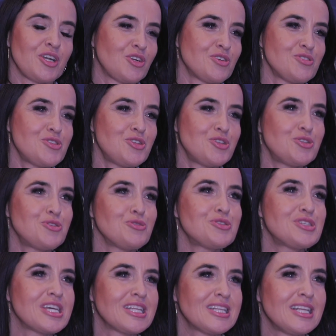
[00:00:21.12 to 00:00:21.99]

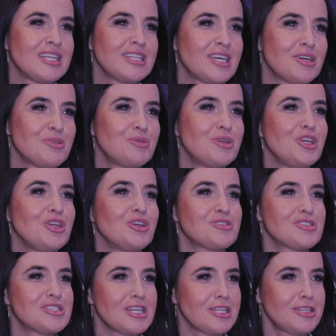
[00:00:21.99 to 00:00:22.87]
Konstytucja dla nauki
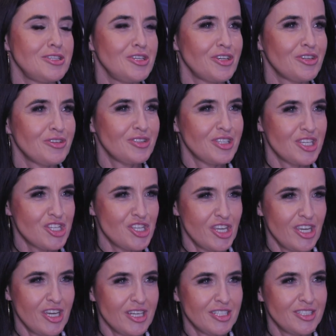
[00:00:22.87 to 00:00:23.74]
i ostatni rok
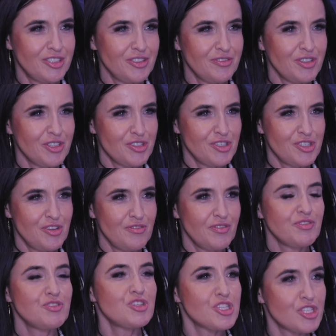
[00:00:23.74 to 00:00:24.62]
naszej
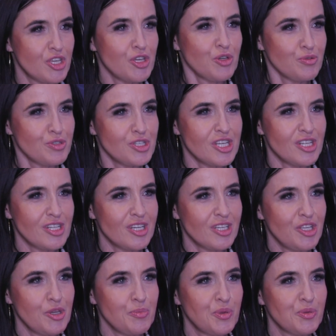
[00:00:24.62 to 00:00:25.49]
aktywności we wszystkich
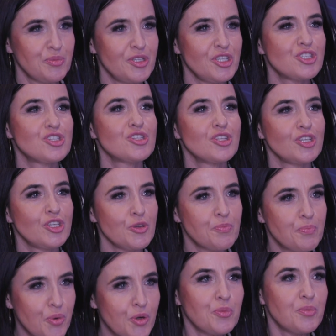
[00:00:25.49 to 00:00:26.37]
uczelniach niepublicznych
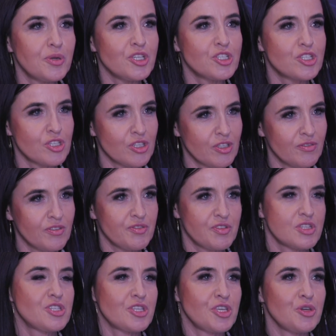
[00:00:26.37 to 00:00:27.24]
i publicznych, we
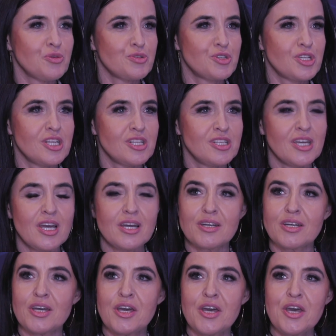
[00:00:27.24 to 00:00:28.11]
wszystkich
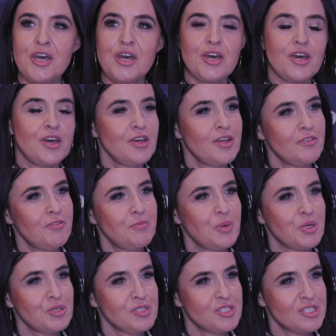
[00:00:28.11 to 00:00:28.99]
uczelniach e, w
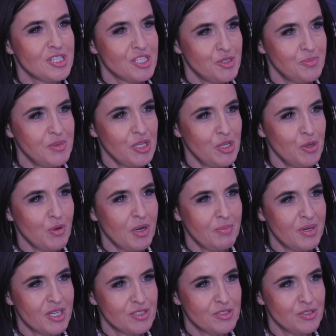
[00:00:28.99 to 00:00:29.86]
Polsce
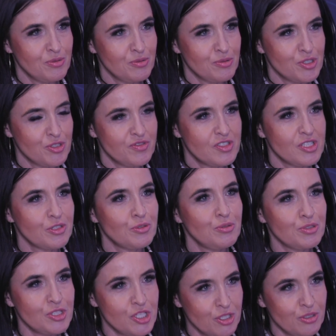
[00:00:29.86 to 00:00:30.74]
zmieniła bardzo dużo. W
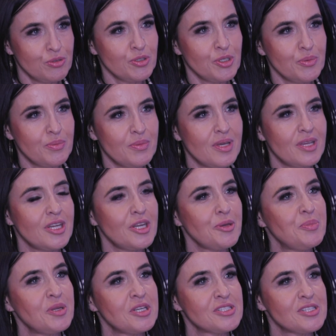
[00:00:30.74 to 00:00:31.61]
sektorze, którym
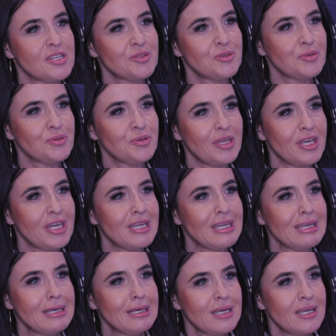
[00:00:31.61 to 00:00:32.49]

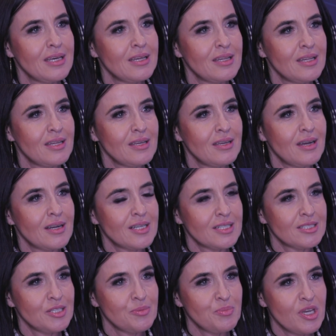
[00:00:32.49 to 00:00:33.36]
reprezentuję, e,
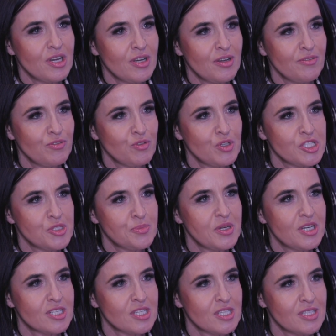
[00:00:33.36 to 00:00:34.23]
Akademia
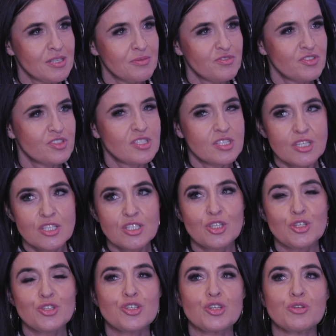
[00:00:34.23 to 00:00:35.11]
WSB, a zatem w
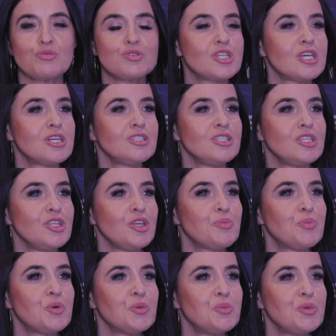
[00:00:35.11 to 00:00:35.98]
sektorze uczelni
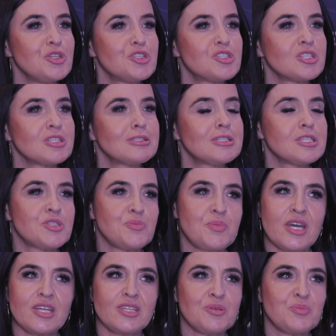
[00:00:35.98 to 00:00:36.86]
niepublicznych te
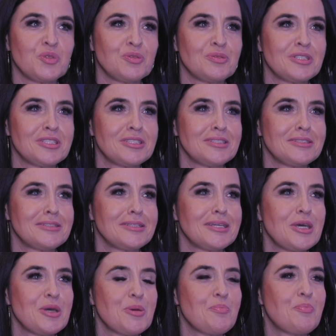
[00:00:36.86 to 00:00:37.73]
zmiany były
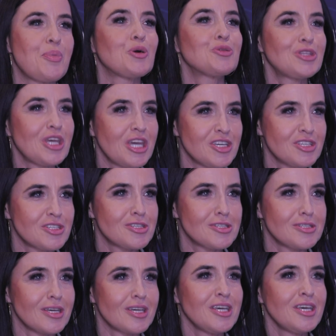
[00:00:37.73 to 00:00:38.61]

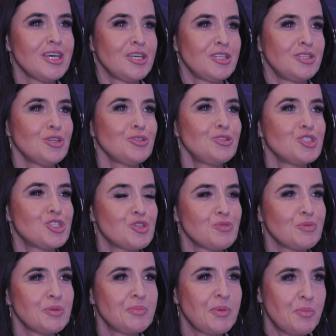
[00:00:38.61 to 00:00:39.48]
potężne.
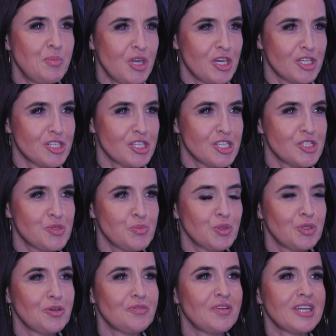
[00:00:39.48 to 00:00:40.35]
Dotyczyły po pierwsze
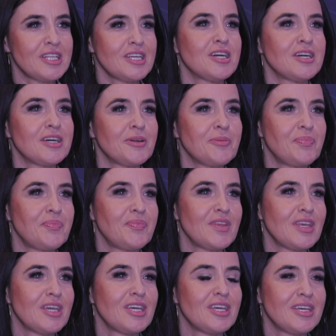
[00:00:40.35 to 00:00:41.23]
zbudowania
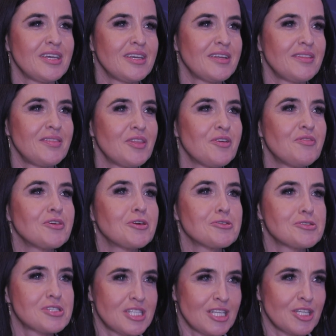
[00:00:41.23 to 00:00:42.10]
e,
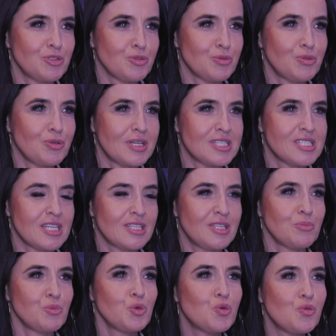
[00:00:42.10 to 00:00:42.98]
nowego statutu, a
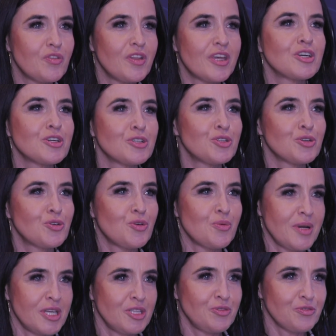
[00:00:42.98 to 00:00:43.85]
zatem głównego
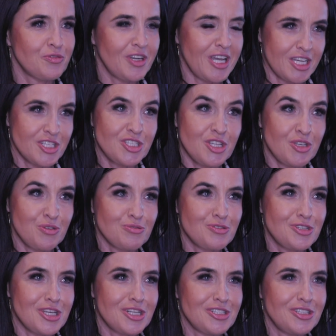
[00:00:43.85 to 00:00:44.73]
dokumentu w każdej
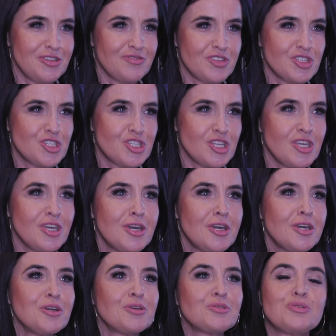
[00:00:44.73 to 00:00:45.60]
uczelni wyższej,
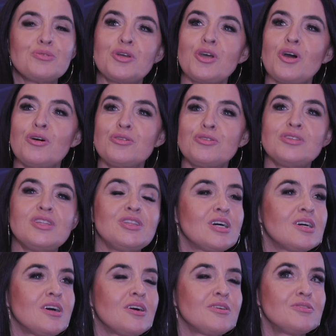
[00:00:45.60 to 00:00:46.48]
który
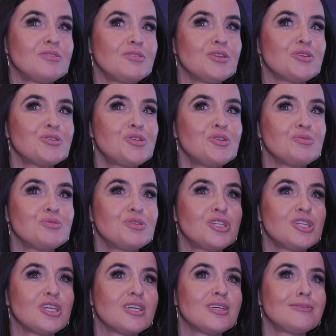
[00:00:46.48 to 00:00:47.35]
odno odnosił
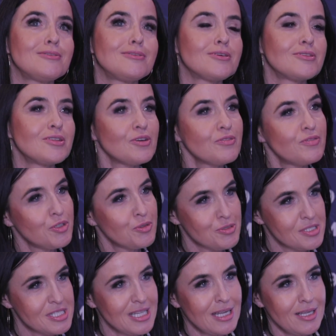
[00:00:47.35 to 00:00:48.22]
się do
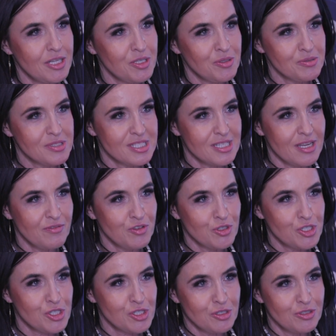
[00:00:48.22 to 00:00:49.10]
nowych ustaleń
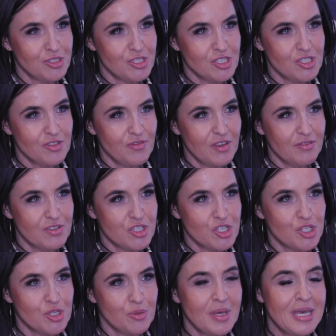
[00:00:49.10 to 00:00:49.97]
ustawy o szkolnictwie
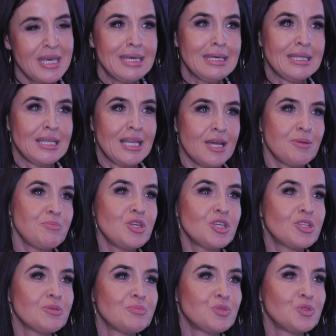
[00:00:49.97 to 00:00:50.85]
wyższym. Dla
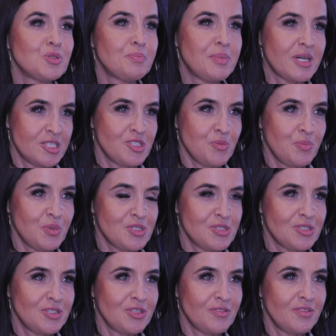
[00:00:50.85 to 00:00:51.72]
mnie to były bardzo bardzo
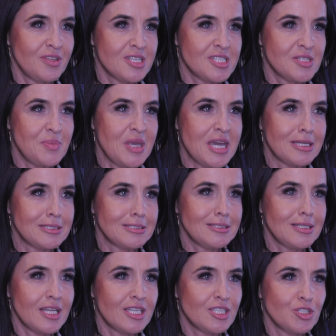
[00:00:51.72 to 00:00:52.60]
pozytywne
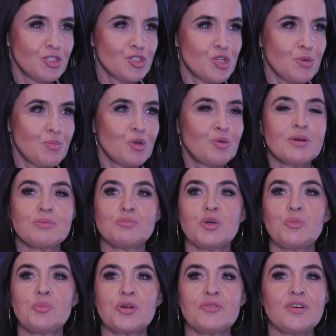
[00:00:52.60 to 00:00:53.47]
zmiany, dlatego że
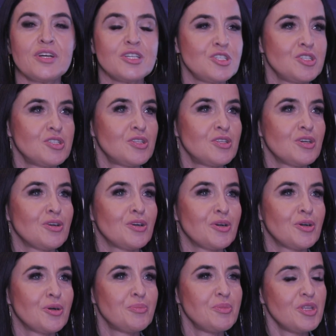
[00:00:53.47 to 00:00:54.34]
mogłam doprowadzić
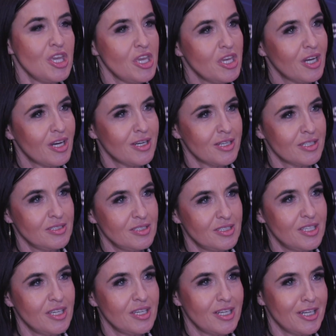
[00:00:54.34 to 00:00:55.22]
do mniej
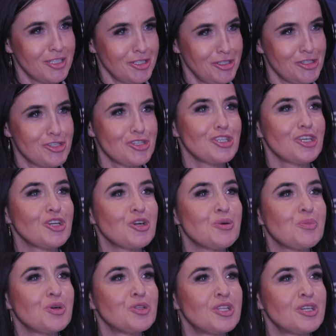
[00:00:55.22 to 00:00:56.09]

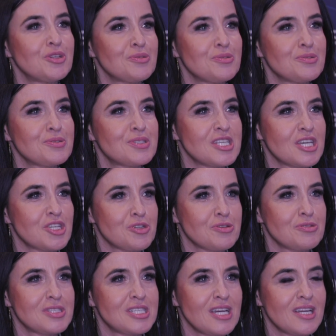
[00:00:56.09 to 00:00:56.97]
hierarchicznego modelu
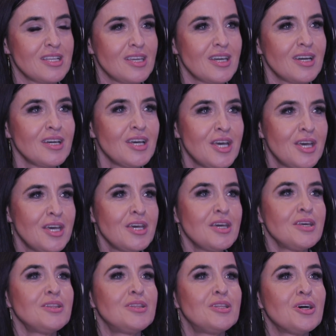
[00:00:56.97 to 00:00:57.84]
zarządzania,
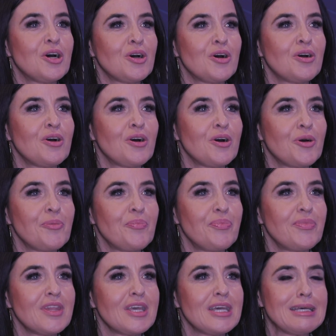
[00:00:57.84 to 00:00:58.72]
do
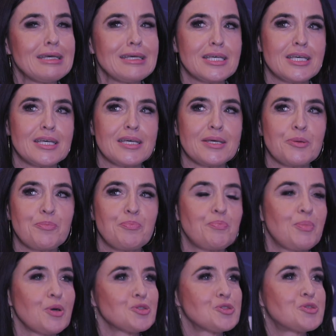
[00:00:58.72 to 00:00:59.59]
mm, e,
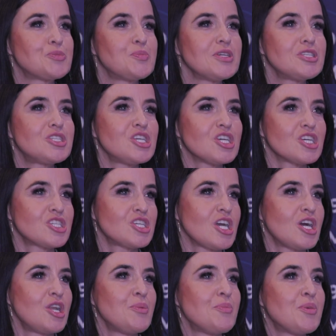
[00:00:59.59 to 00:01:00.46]
pozbycia
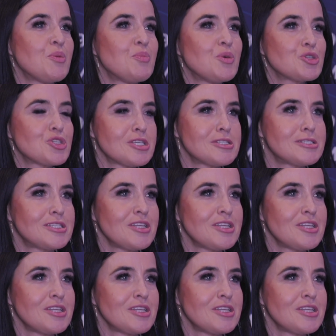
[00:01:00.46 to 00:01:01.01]
się albo może